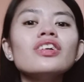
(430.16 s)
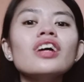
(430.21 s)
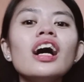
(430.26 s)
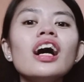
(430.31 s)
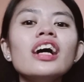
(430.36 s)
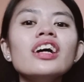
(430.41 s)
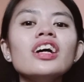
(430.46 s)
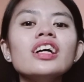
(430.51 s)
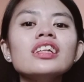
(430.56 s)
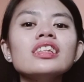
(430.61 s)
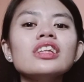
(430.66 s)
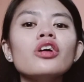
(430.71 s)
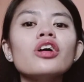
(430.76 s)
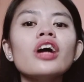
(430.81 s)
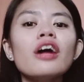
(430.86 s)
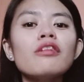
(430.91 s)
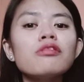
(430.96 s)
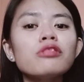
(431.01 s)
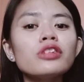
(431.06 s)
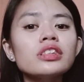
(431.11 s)
kayo.
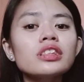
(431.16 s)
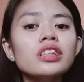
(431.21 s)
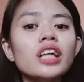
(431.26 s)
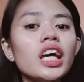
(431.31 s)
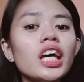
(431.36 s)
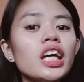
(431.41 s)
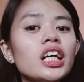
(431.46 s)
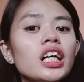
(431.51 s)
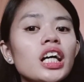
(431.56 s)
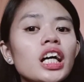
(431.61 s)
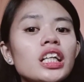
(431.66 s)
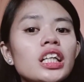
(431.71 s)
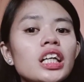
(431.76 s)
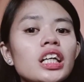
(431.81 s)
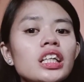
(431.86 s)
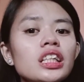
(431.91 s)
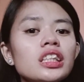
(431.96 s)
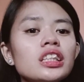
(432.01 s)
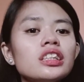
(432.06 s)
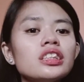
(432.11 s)
Tiyog effort kay ka
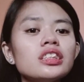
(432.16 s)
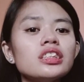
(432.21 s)
nag-edit